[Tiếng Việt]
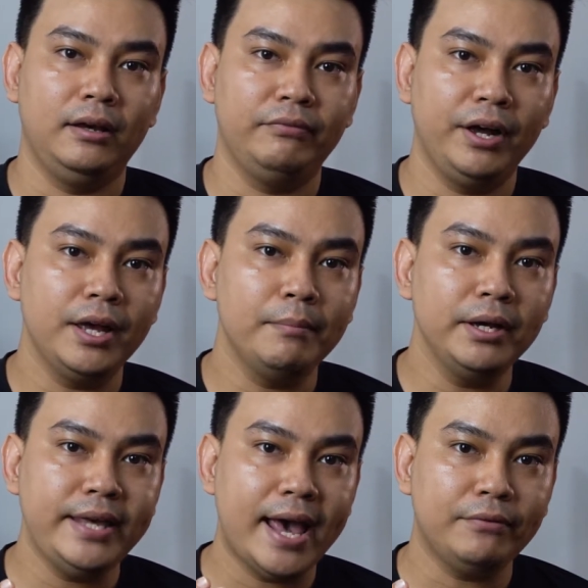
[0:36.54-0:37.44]
uh, với cái
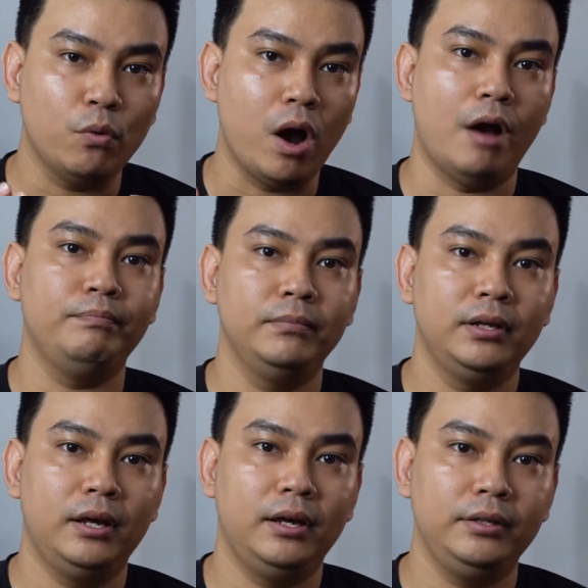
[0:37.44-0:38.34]
mức giá phù hợp
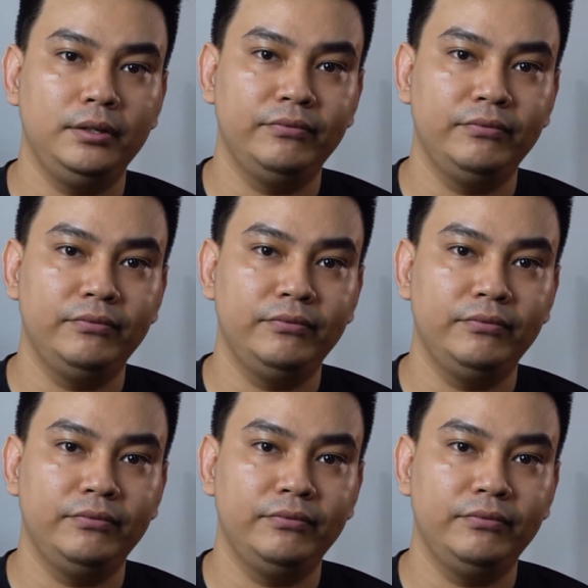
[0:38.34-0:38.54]
uh,